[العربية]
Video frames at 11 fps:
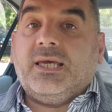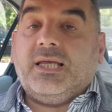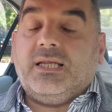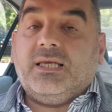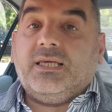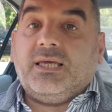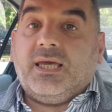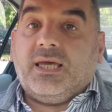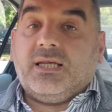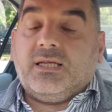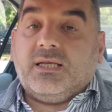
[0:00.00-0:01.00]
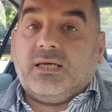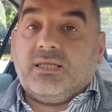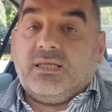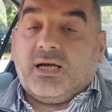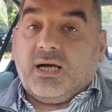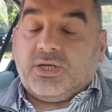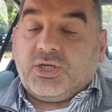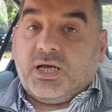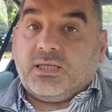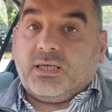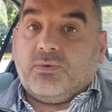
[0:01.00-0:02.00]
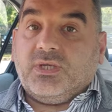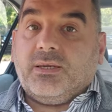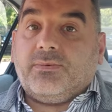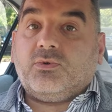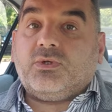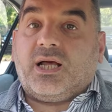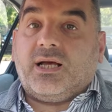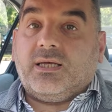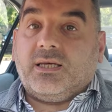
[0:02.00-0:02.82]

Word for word: اللي هي النقاشات او هي بيكون آه،